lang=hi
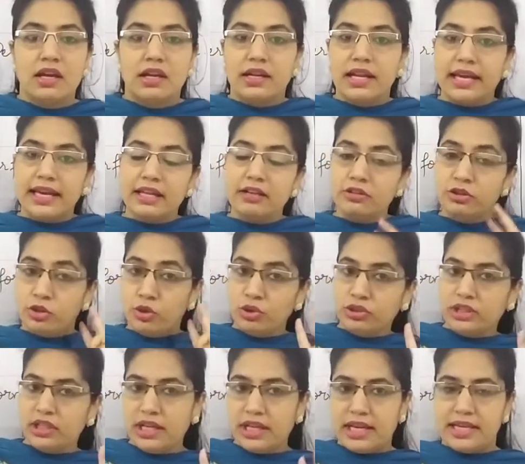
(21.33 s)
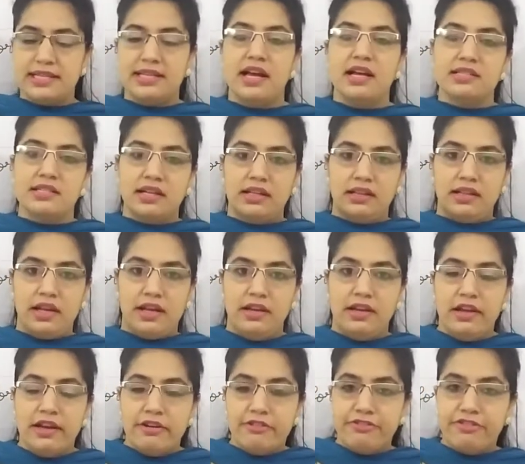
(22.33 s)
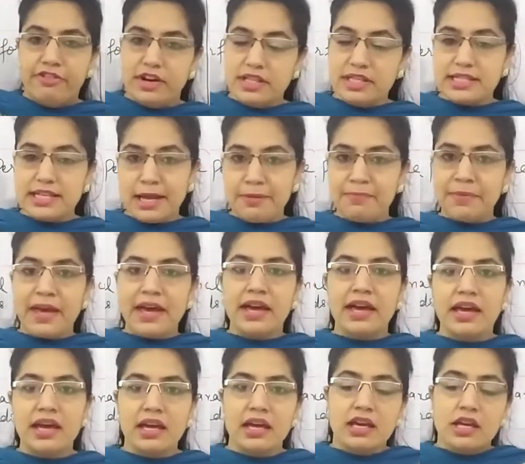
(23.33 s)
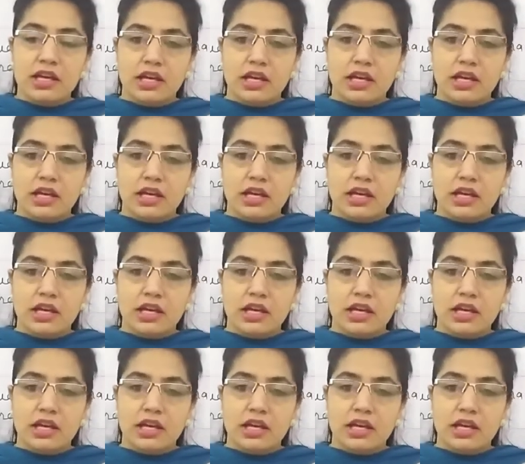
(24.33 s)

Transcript: लेकिन दो तरीके से आ सकता है फर्स्ट टाइप क्या है